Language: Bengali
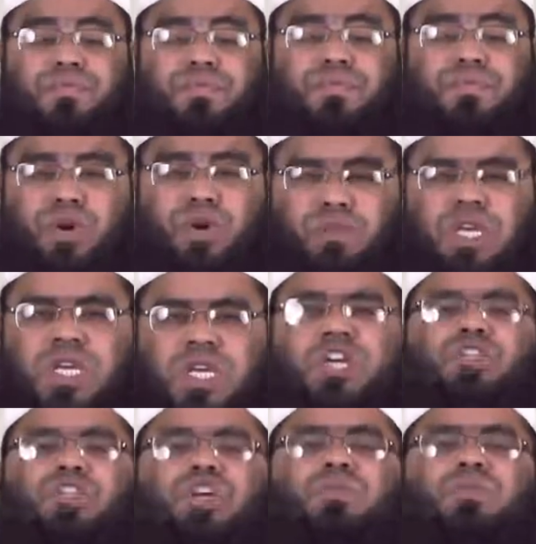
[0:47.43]
প্রিয় নবী
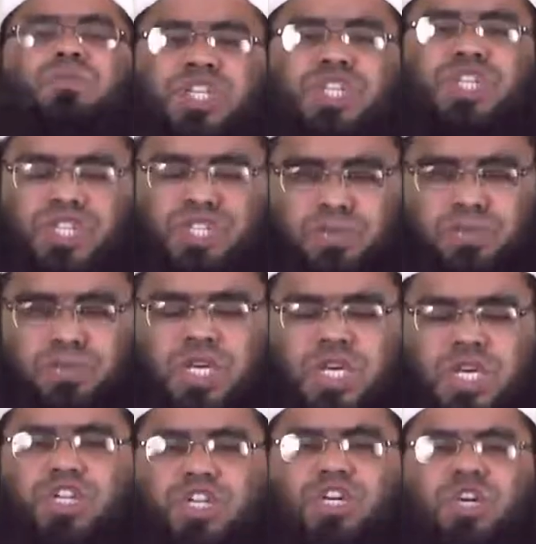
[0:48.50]
সর্বশেষ নবী
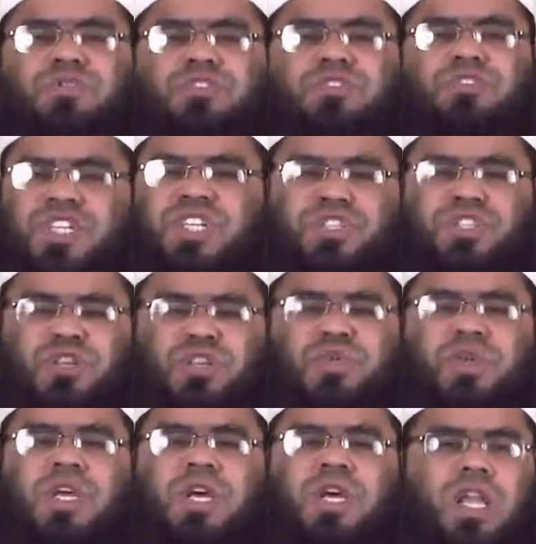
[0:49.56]
সর্বশ্রেষ্ঠ
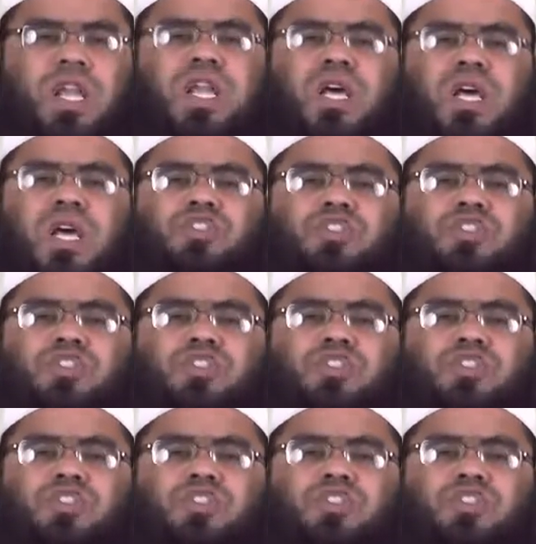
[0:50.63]
নবী আল্লাহ